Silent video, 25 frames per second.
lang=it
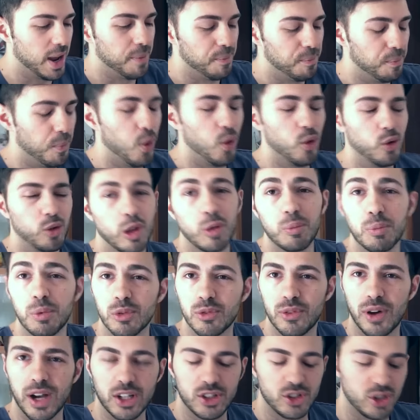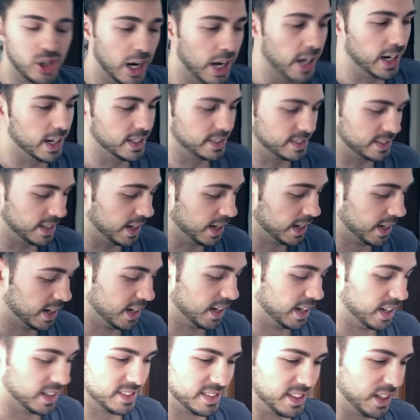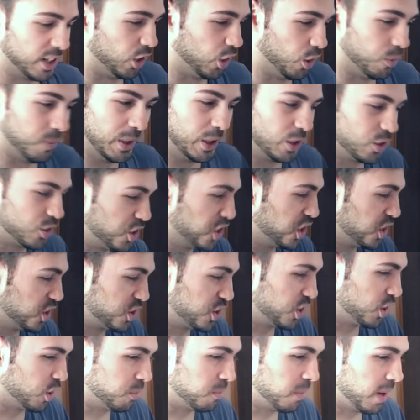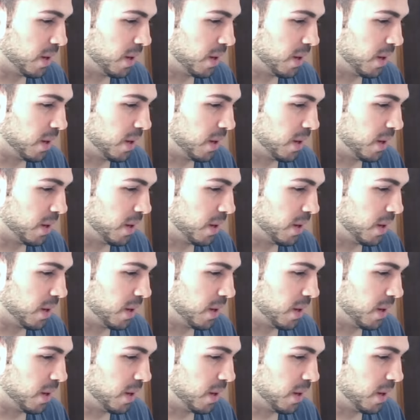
è molto più facile, anche se secondo me non ci riuscirò